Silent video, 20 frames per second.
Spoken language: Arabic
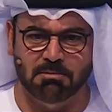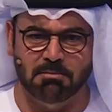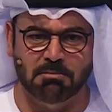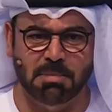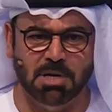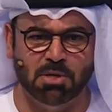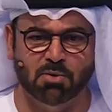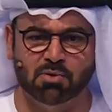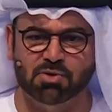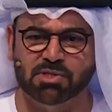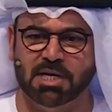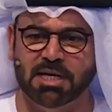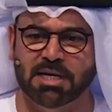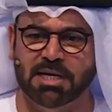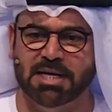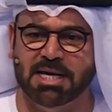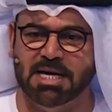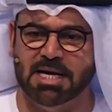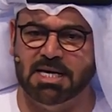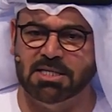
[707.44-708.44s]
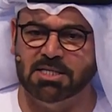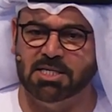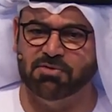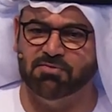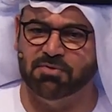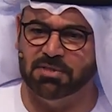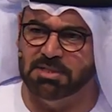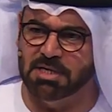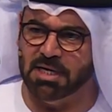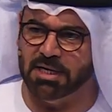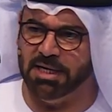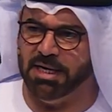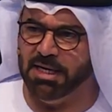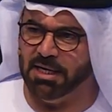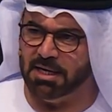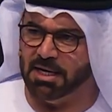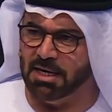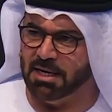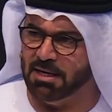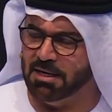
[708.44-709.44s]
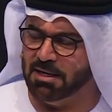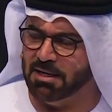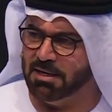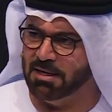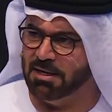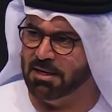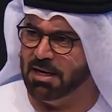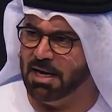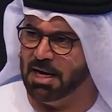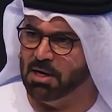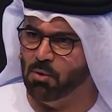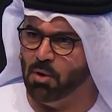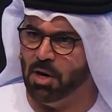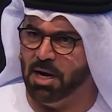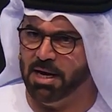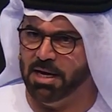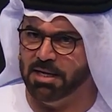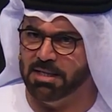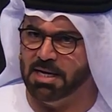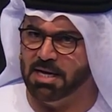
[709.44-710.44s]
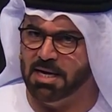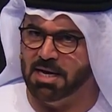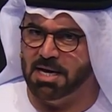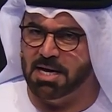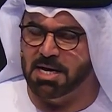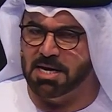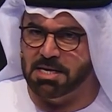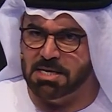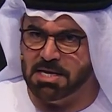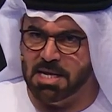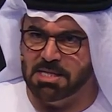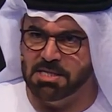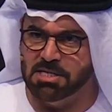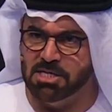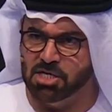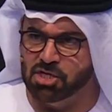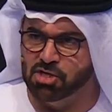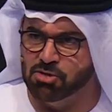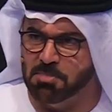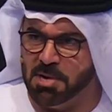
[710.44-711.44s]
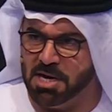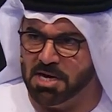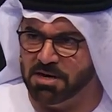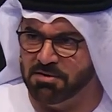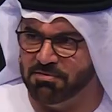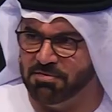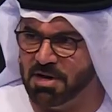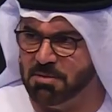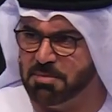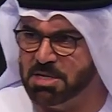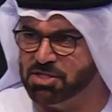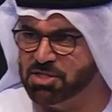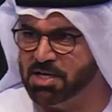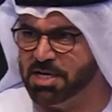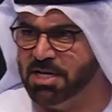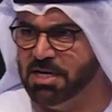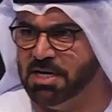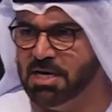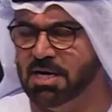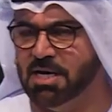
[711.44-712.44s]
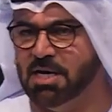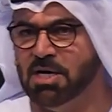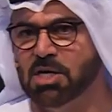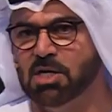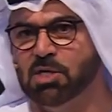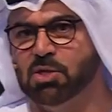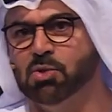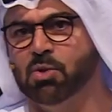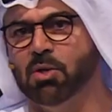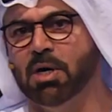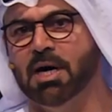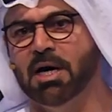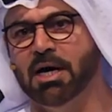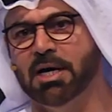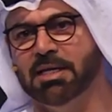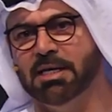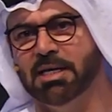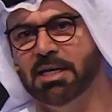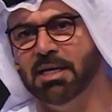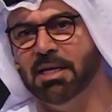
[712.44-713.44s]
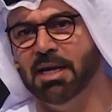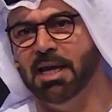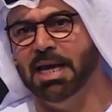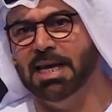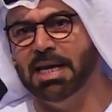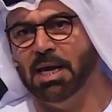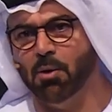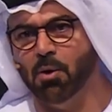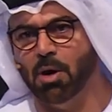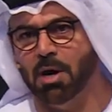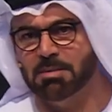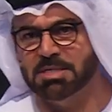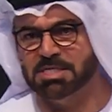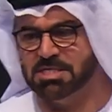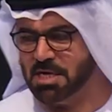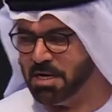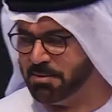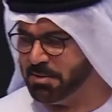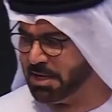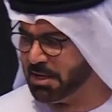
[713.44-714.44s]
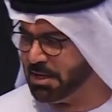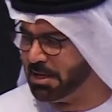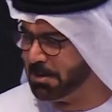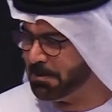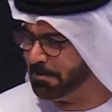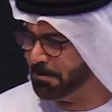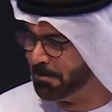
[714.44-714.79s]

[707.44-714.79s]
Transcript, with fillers: بنوصل لناتج في الدقيقة الواحدة ننتج معرفة بشرية تعادل الأعوام السابقة